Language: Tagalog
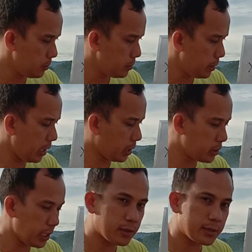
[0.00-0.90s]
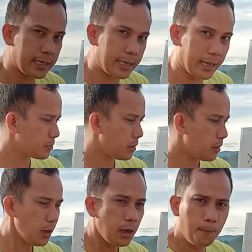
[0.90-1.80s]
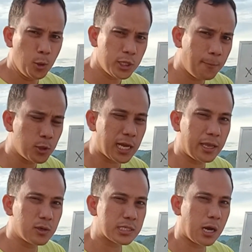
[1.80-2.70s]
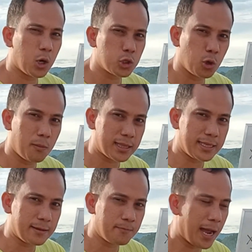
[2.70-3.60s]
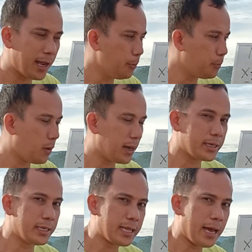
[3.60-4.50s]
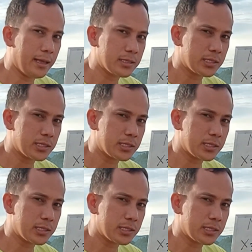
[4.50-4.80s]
Ikot-ikot lang yan. Punta po tayo sa automatic. Paano po ang kitaan sa